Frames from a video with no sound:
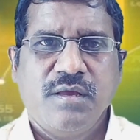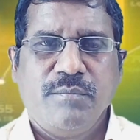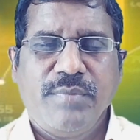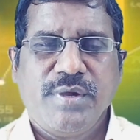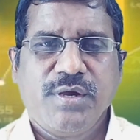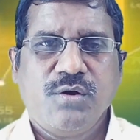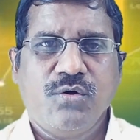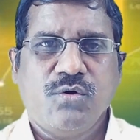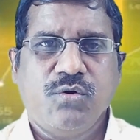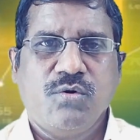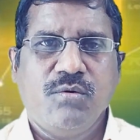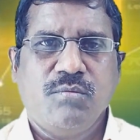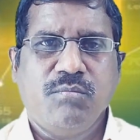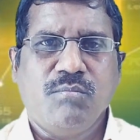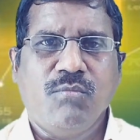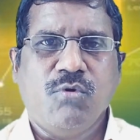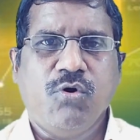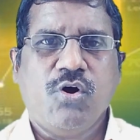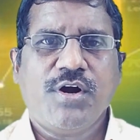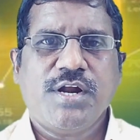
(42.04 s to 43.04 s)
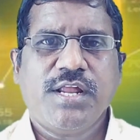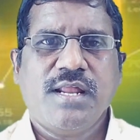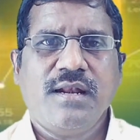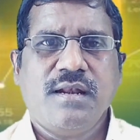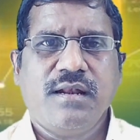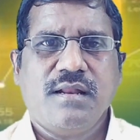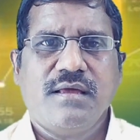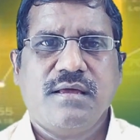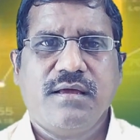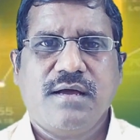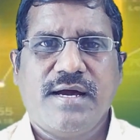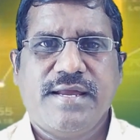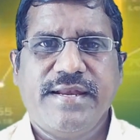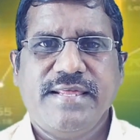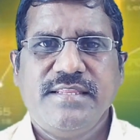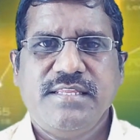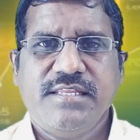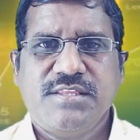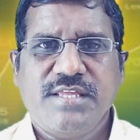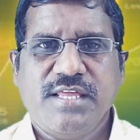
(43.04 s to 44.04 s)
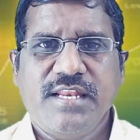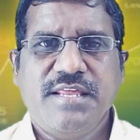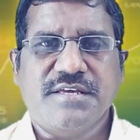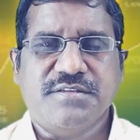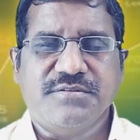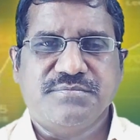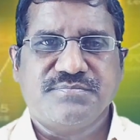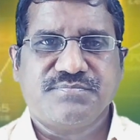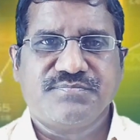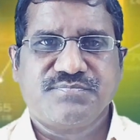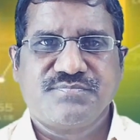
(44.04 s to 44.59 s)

మీకు మోడల్ అనేది తెలియదు